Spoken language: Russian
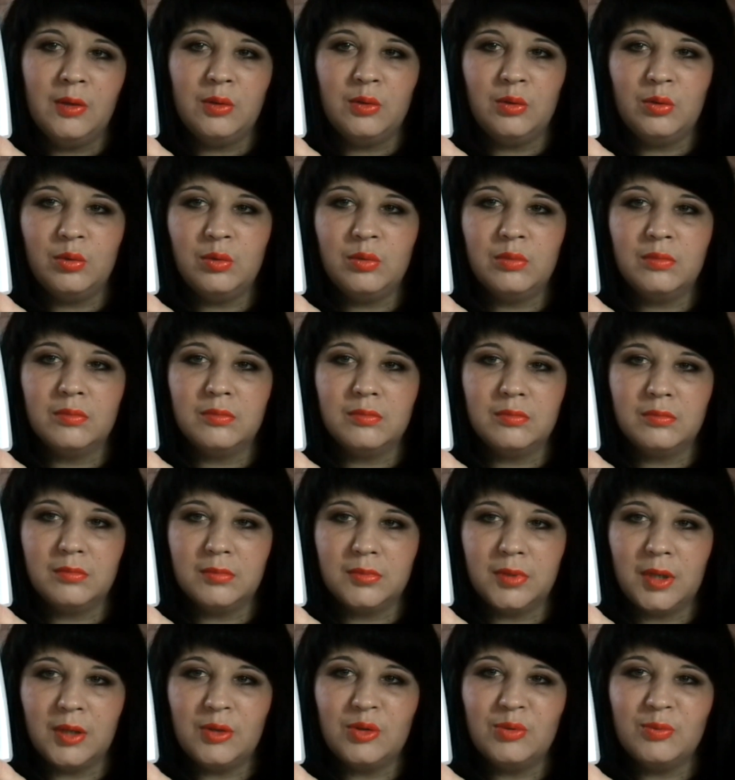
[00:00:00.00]
Но ну,
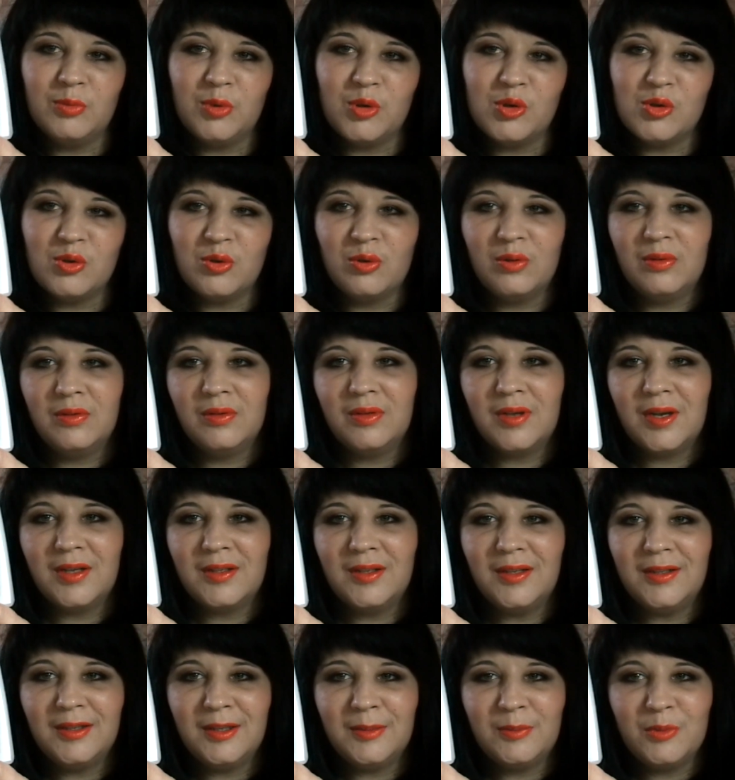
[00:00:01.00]
я думаю, что
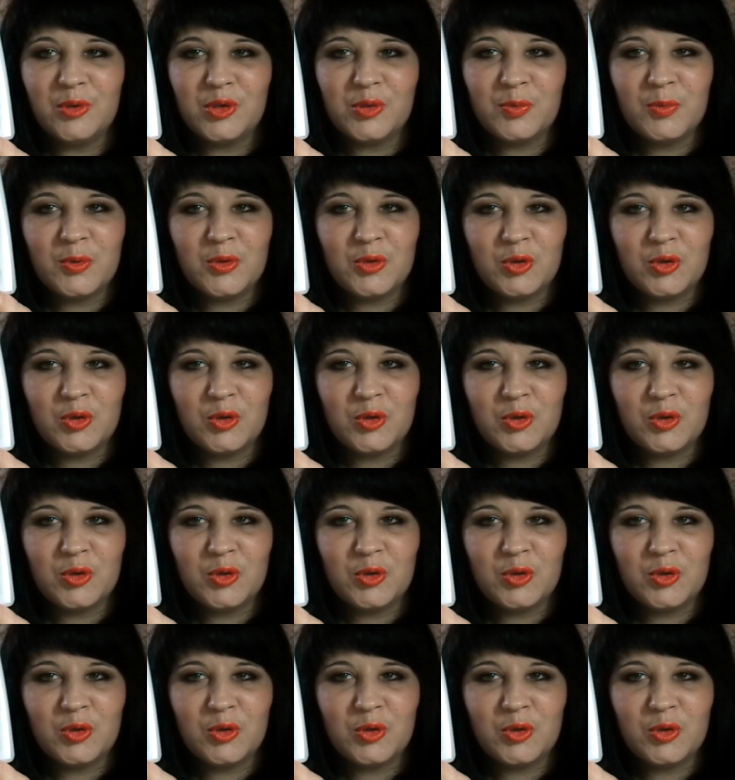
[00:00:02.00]
когда-то, может, мы